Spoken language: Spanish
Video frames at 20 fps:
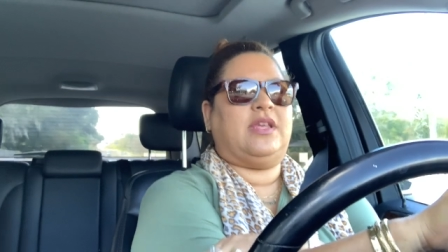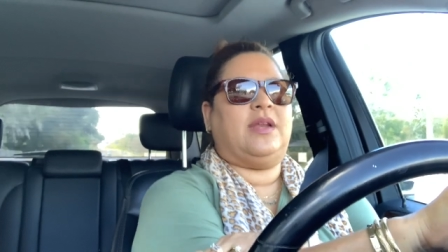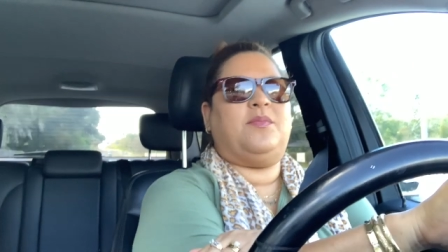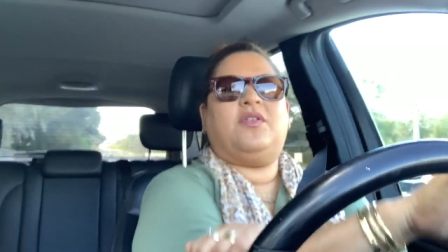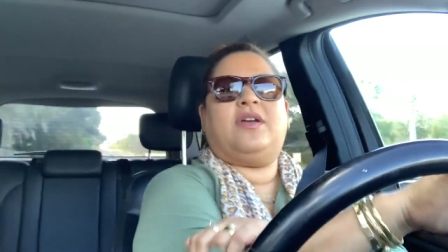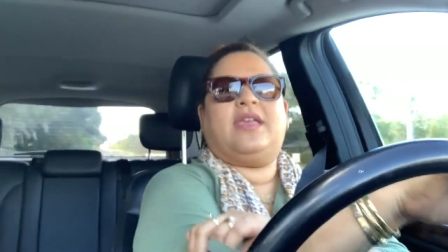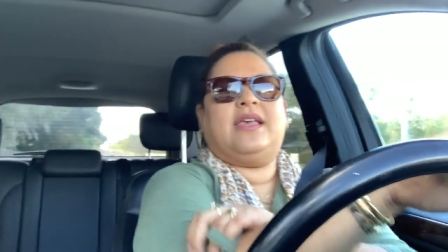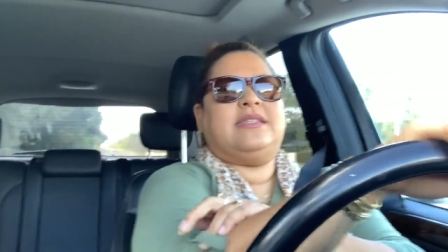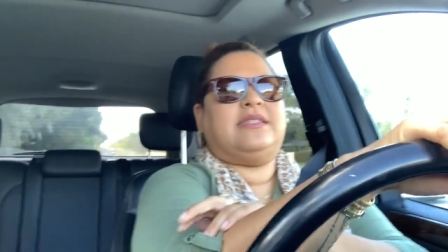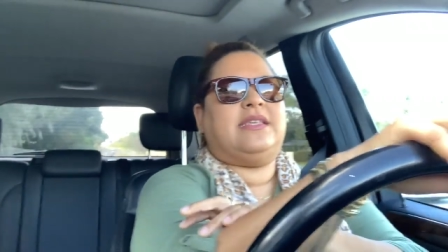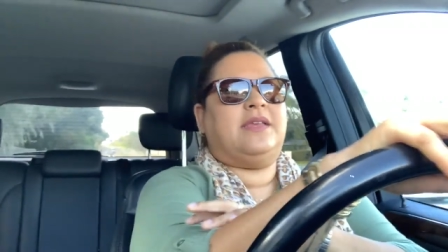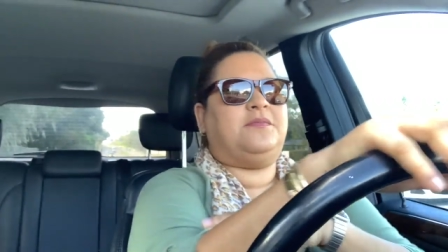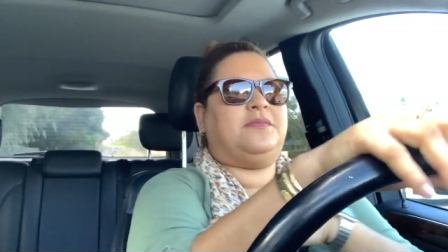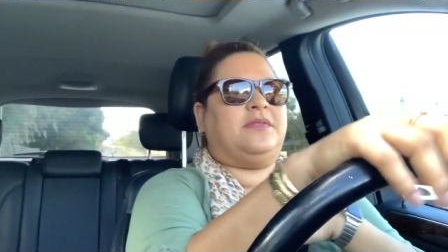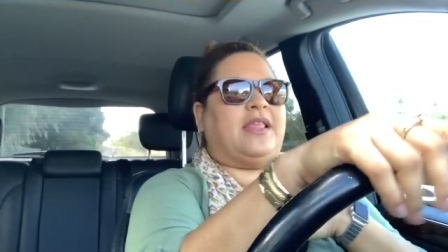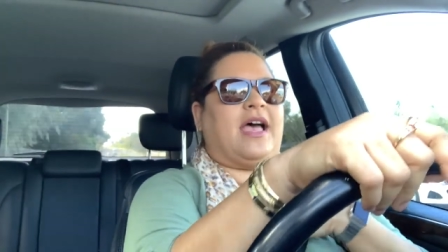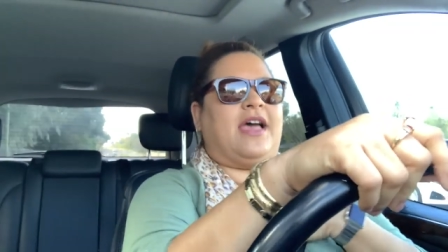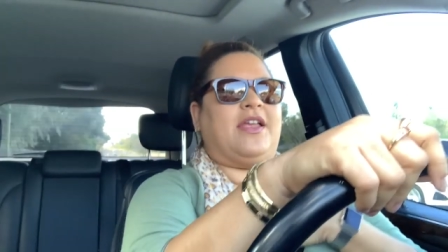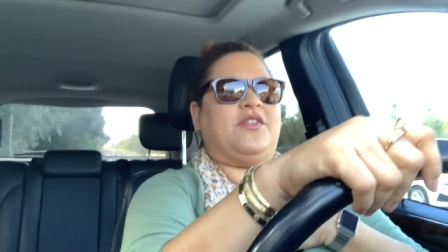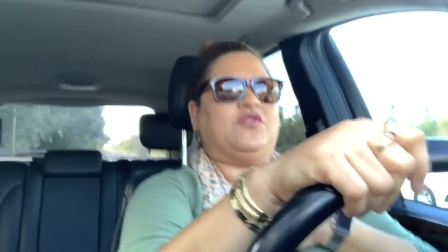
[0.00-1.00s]
Tenemos que
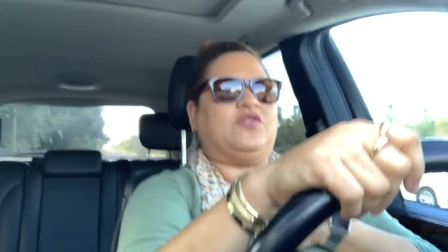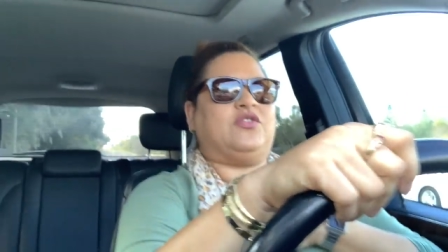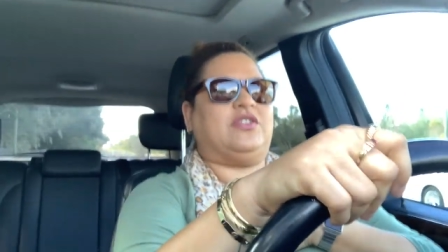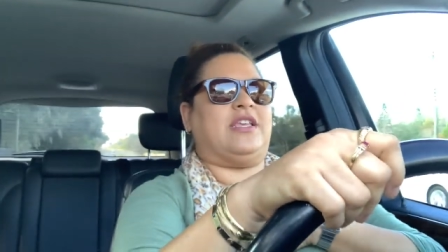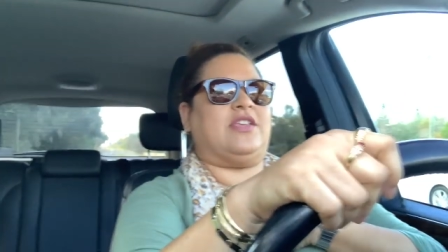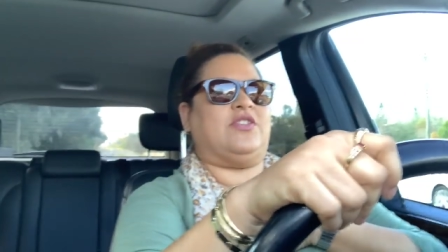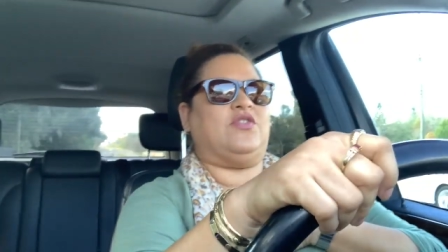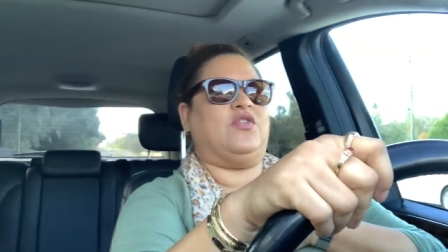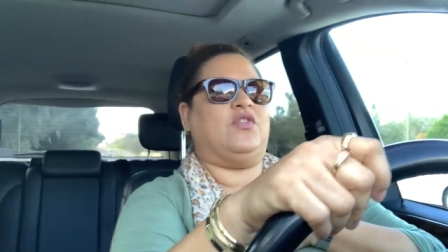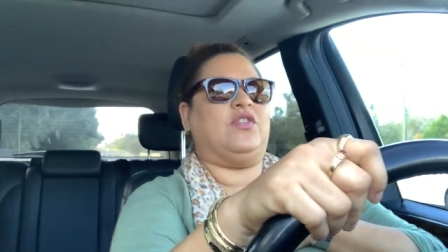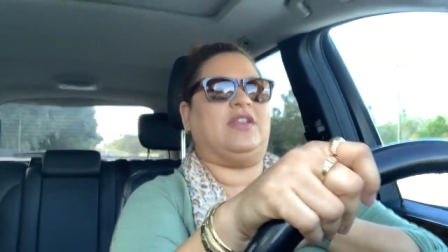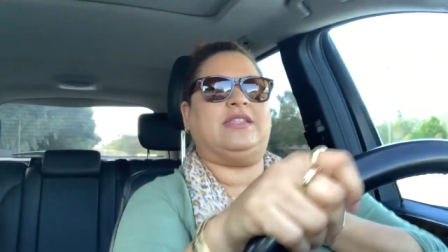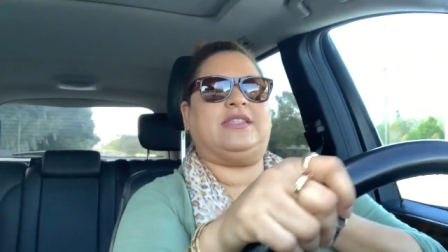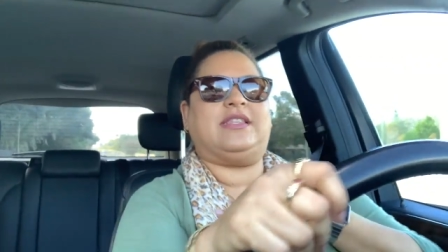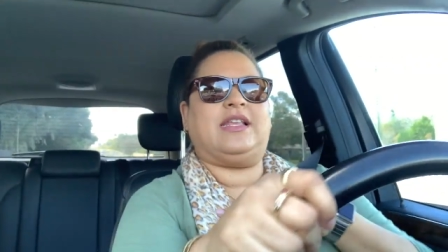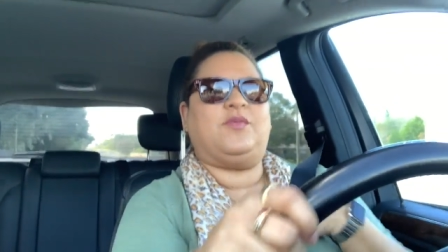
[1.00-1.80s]
aceptarnos, señores.